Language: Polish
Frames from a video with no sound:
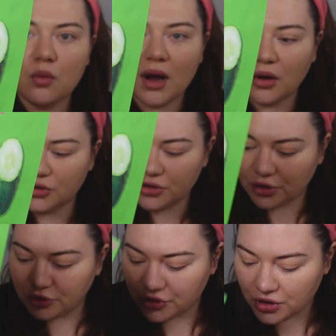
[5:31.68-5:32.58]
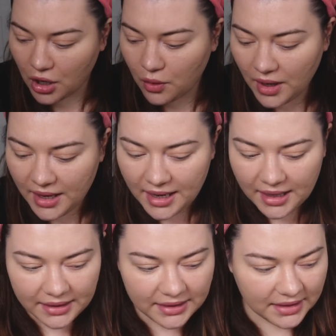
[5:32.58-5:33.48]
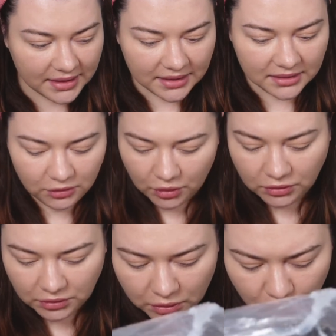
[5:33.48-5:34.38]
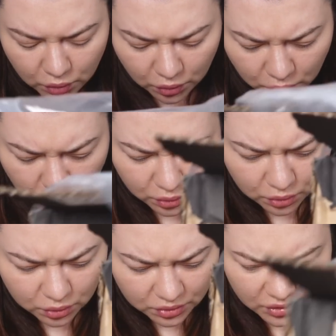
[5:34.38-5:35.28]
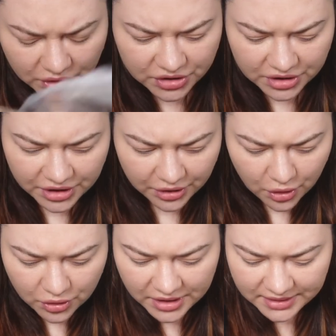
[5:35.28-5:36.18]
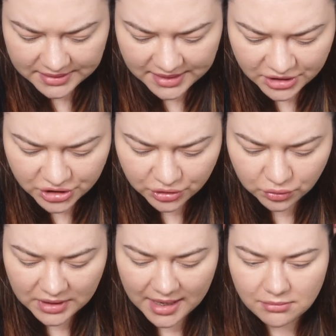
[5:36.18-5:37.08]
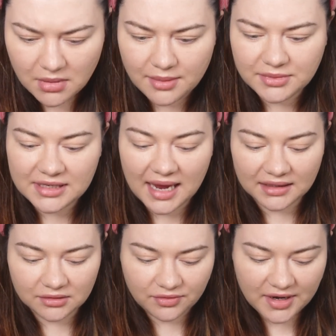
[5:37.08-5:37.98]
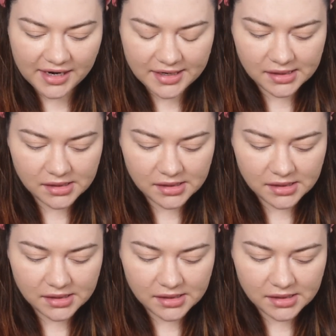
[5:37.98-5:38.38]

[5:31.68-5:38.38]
łagodzącą. I to, to jeszcze nie koniec. Jeszcze tutaj mam z Anwen